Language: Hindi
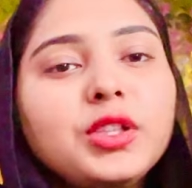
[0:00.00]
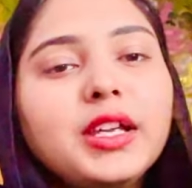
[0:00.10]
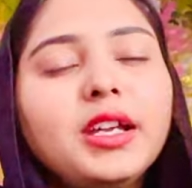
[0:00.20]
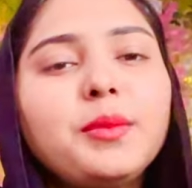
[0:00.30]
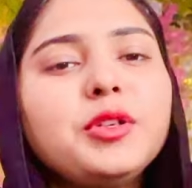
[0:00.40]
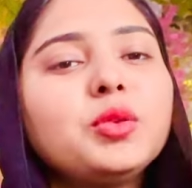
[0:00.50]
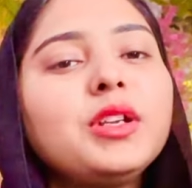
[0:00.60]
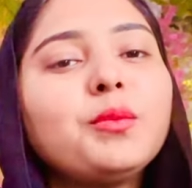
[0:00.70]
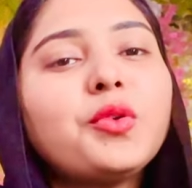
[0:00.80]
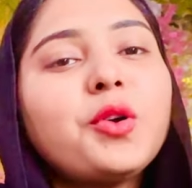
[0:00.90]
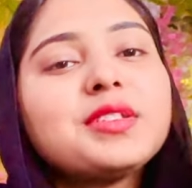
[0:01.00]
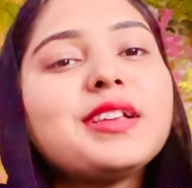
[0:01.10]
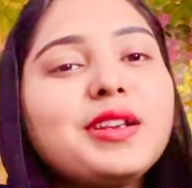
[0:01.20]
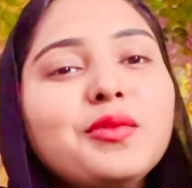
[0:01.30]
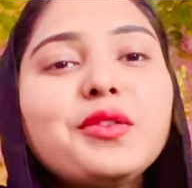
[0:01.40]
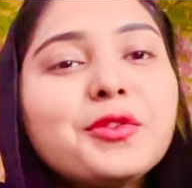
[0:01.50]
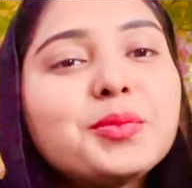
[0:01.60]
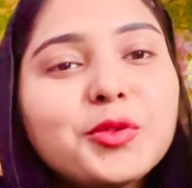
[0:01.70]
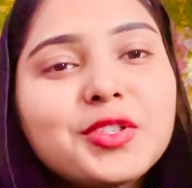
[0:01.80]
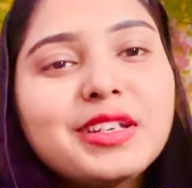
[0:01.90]
होते हैं अभी तो मैंने बहुत सारी
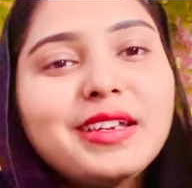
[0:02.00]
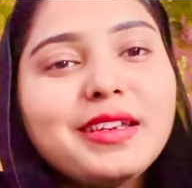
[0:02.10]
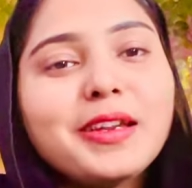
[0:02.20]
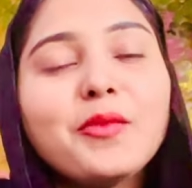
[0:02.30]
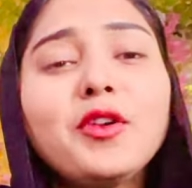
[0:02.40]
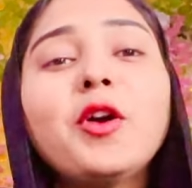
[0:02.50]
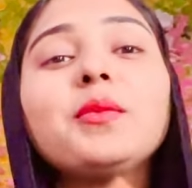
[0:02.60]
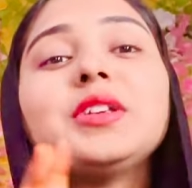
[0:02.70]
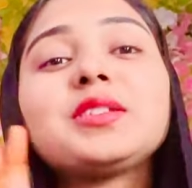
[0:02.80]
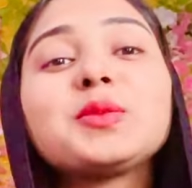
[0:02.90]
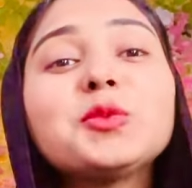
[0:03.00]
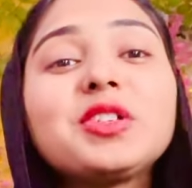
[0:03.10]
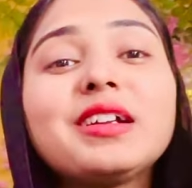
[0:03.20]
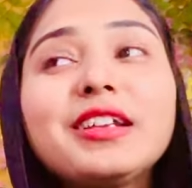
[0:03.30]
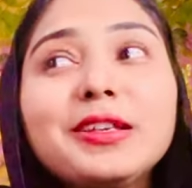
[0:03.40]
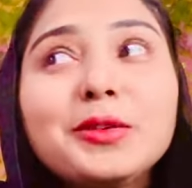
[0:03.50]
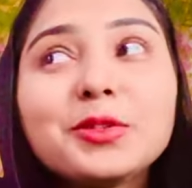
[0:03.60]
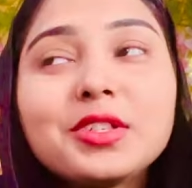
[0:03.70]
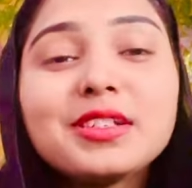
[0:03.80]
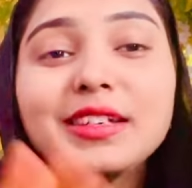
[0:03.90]
वीडियोज़ पोस्ट नहीं की हैं ब्लॉग भी सूट करने की
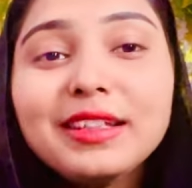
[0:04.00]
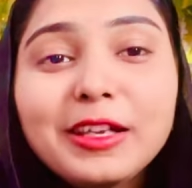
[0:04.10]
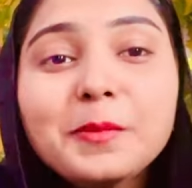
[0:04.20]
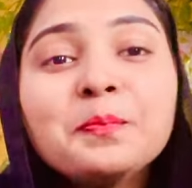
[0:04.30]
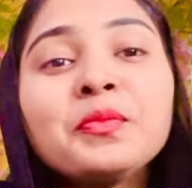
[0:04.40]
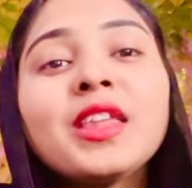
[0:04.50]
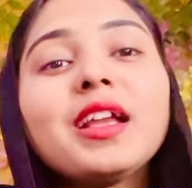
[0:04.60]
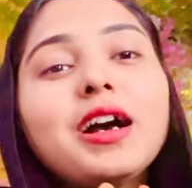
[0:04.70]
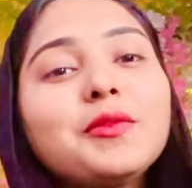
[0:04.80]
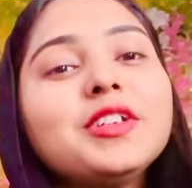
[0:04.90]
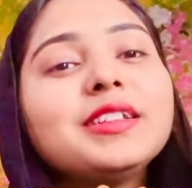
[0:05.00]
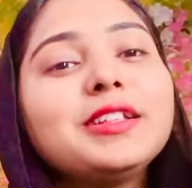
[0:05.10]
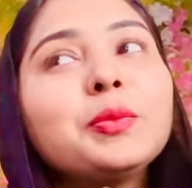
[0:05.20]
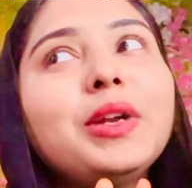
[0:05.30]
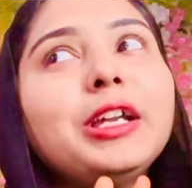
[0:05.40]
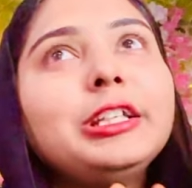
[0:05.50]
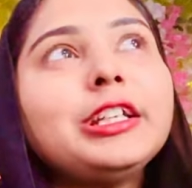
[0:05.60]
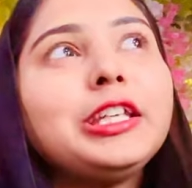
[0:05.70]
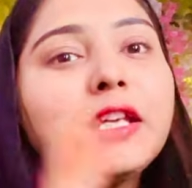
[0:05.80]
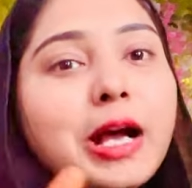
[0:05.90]
कोशिश की थी काफ़ी हद तक
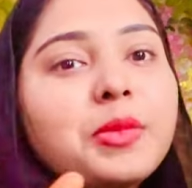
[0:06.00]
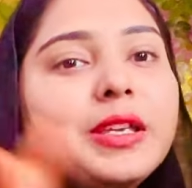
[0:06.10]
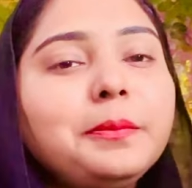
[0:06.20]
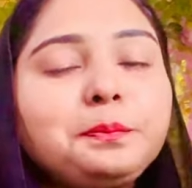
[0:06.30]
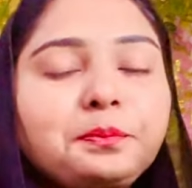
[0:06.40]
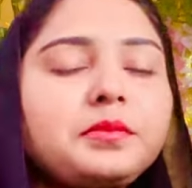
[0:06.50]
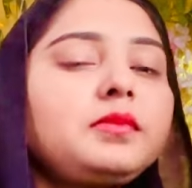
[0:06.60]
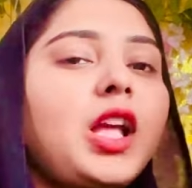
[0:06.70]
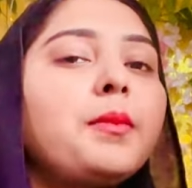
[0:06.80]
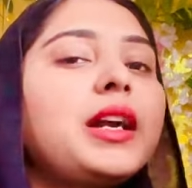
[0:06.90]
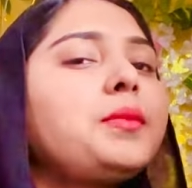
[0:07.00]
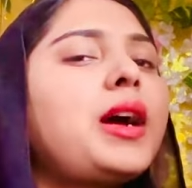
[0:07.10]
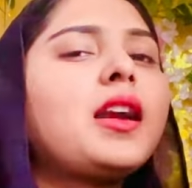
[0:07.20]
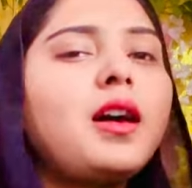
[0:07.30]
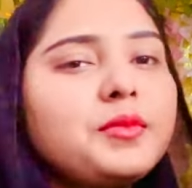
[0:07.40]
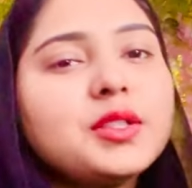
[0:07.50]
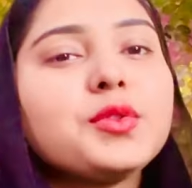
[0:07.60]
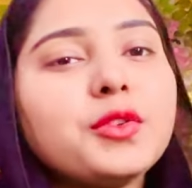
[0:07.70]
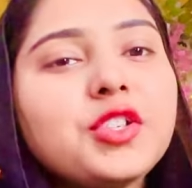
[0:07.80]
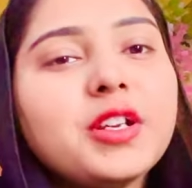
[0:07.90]
मैंने किया भी बट मैं आराम से
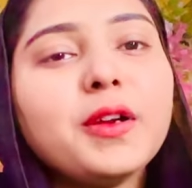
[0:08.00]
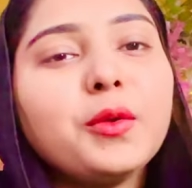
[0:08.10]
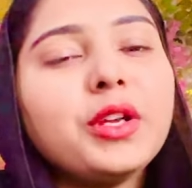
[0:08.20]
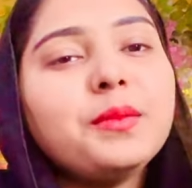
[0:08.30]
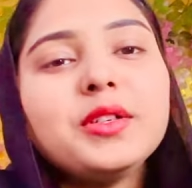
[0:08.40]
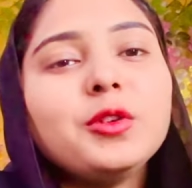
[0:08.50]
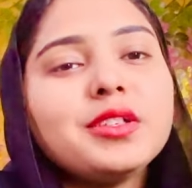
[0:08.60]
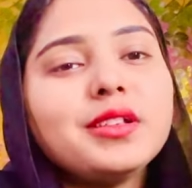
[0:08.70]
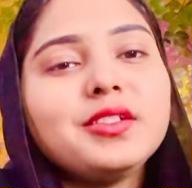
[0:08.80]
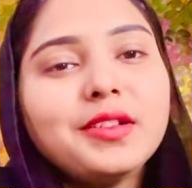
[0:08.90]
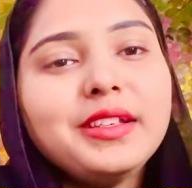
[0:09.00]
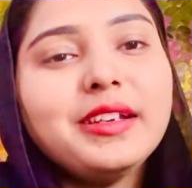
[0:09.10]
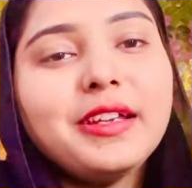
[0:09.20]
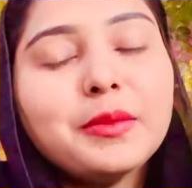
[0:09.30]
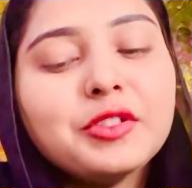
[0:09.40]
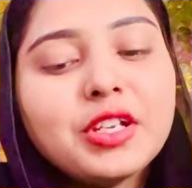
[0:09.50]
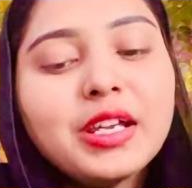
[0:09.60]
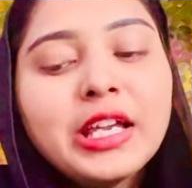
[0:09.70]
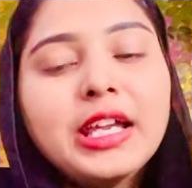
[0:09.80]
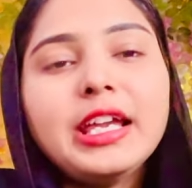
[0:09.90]
उसको शेयर करूंगी अभी कोई जल्दी नहीं है
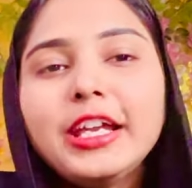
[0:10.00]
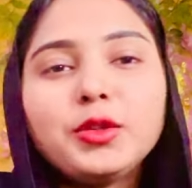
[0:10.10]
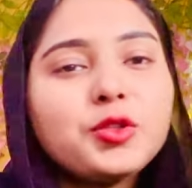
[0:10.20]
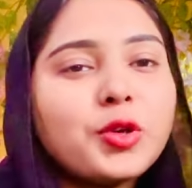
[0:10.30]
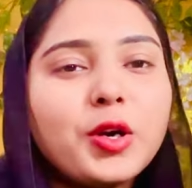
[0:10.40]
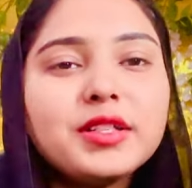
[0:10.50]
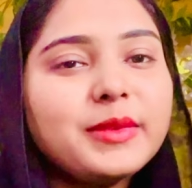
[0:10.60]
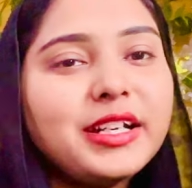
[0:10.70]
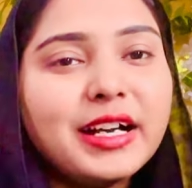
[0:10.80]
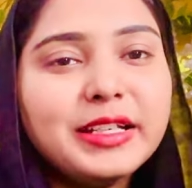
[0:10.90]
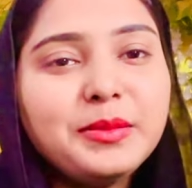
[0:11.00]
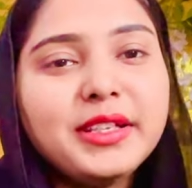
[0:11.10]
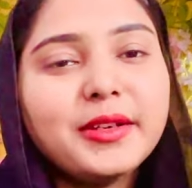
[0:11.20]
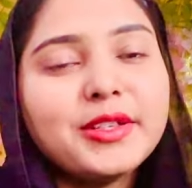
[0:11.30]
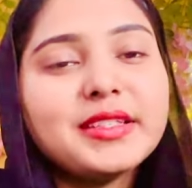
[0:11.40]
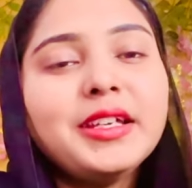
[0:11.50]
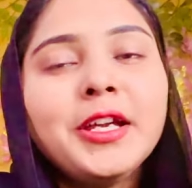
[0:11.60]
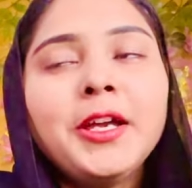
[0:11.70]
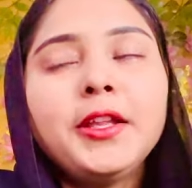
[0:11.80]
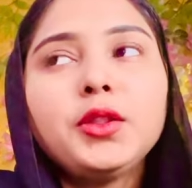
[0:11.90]
मुझे एक दो शॉर्ट्स मैंने डाले भी हैं वैसे
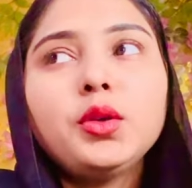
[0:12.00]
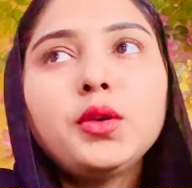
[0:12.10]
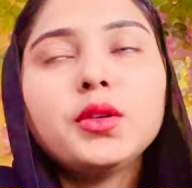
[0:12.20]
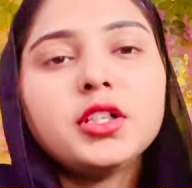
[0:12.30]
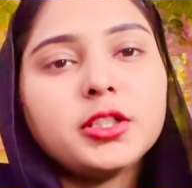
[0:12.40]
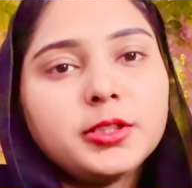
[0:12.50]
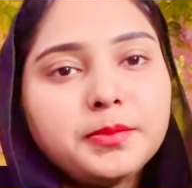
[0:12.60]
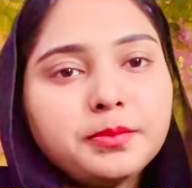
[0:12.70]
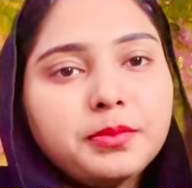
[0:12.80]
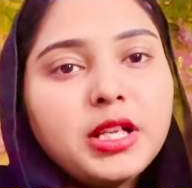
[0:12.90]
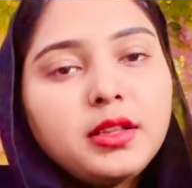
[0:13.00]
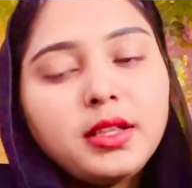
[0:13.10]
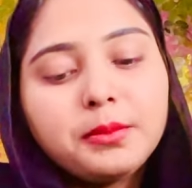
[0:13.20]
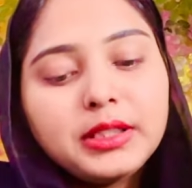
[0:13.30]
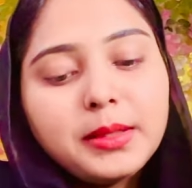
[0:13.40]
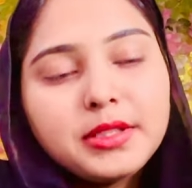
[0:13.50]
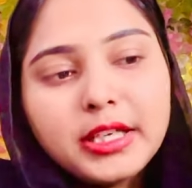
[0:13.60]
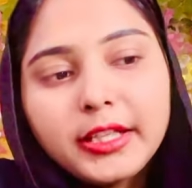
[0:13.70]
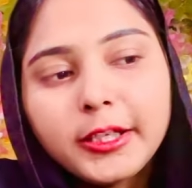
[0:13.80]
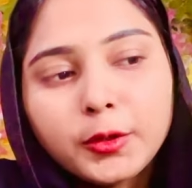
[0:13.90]
तो आ, मतलब मतलब
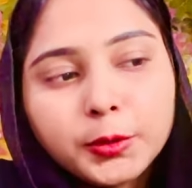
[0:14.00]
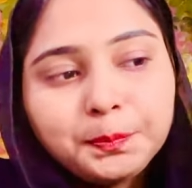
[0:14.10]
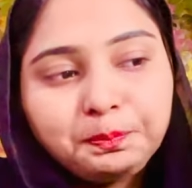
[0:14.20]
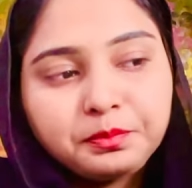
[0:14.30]
ये देखो